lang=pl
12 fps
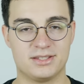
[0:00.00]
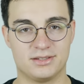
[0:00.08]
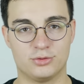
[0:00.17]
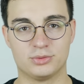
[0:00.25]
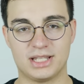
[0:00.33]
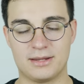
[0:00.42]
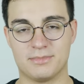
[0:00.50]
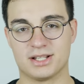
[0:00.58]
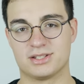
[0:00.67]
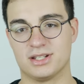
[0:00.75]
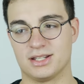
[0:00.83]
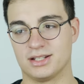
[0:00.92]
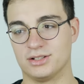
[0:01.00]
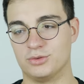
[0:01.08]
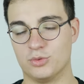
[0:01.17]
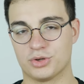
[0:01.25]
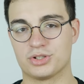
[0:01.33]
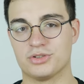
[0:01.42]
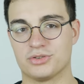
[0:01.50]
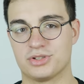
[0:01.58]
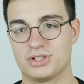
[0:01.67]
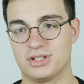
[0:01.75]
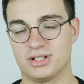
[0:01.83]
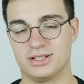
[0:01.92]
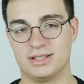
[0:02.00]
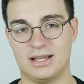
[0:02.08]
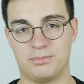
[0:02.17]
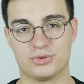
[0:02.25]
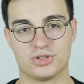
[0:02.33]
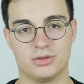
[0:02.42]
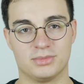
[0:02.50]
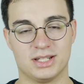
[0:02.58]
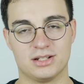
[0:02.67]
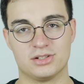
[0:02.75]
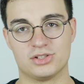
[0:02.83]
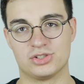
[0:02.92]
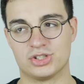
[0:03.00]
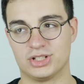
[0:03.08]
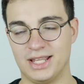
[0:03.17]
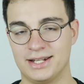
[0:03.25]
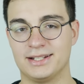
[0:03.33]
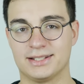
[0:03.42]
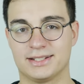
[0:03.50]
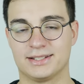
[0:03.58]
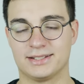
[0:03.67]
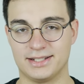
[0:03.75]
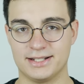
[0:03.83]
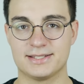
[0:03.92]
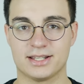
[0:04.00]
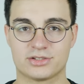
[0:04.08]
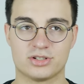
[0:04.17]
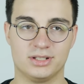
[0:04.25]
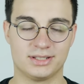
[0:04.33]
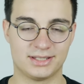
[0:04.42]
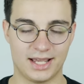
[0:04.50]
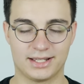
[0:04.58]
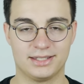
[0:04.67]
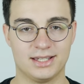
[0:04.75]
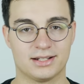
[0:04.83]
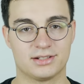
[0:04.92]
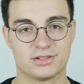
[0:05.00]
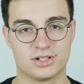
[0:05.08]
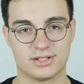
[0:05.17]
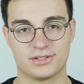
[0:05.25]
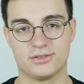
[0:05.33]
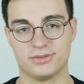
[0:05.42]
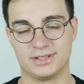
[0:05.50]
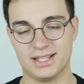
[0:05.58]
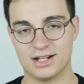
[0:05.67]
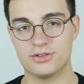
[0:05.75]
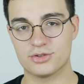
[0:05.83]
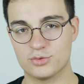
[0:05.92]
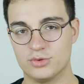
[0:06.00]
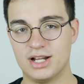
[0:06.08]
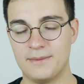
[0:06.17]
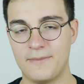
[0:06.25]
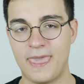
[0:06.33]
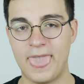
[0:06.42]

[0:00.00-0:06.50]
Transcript: Tutaj macie głośność na poziomie czterech kresek, czyli tak jak często ja go słucham.